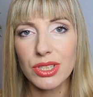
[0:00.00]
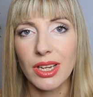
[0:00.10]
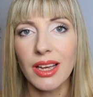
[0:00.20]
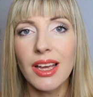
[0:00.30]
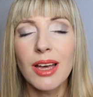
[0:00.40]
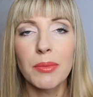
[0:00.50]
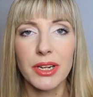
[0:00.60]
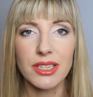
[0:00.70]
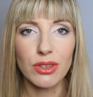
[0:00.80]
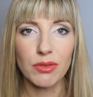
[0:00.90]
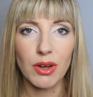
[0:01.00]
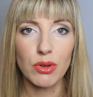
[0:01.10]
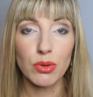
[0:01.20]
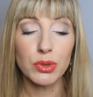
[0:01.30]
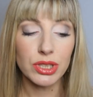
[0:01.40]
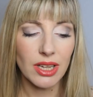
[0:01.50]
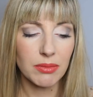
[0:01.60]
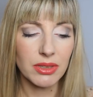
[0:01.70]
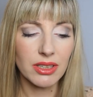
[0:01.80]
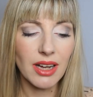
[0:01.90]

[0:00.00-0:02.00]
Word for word: się prezentowały, ucinam e,